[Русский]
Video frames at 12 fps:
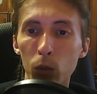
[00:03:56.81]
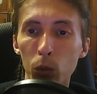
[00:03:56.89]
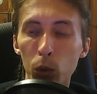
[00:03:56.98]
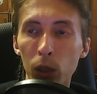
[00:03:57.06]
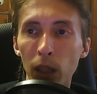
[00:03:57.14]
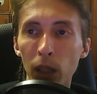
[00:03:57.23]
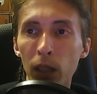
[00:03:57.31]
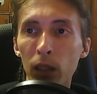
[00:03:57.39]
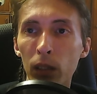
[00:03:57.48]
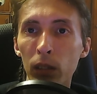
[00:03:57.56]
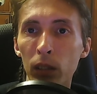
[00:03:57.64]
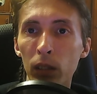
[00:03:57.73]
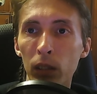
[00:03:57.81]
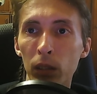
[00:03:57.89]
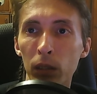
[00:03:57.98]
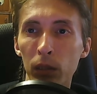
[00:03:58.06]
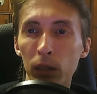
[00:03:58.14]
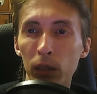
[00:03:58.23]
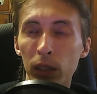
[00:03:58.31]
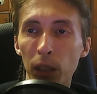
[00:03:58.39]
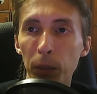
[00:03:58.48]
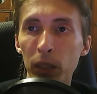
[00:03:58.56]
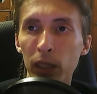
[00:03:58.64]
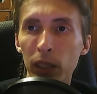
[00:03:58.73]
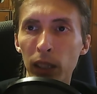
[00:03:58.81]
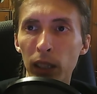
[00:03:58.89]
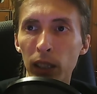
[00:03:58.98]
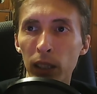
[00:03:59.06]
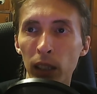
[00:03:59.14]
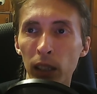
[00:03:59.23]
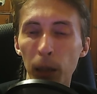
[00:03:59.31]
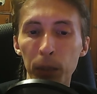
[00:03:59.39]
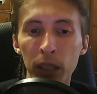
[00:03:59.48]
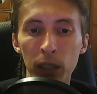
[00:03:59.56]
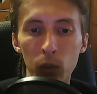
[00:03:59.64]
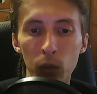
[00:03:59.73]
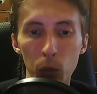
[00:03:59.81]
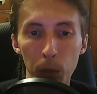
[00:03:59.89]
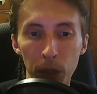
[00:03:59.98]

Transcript: устал э, стремиться к объективному